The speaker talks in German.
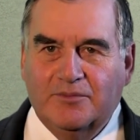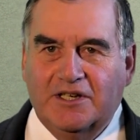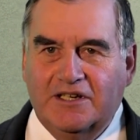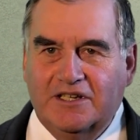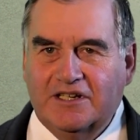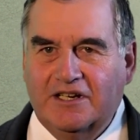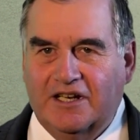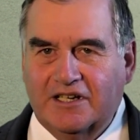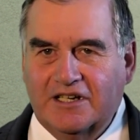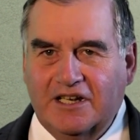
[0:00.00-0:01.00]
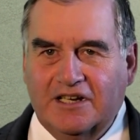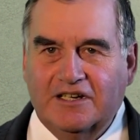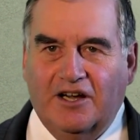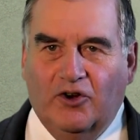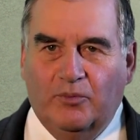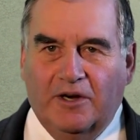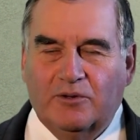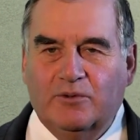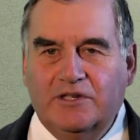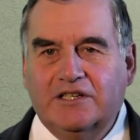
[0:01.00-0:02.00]
biete ich den Architekten auch
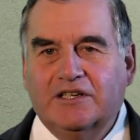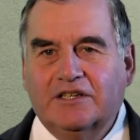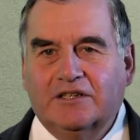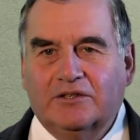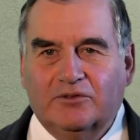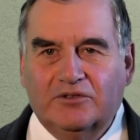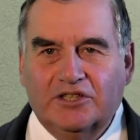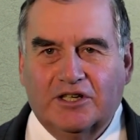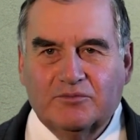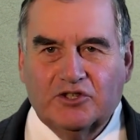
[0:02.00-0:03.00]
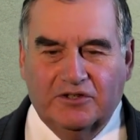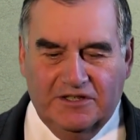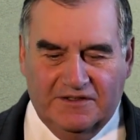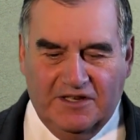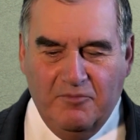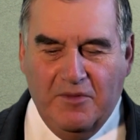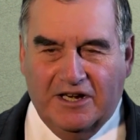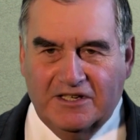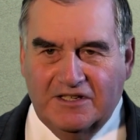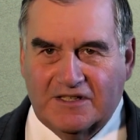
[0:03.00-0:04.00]
Paroli und die haben schon das
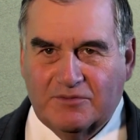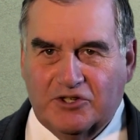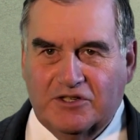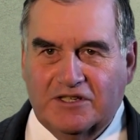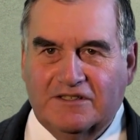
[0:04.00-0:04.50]
gemerkt inzwischen.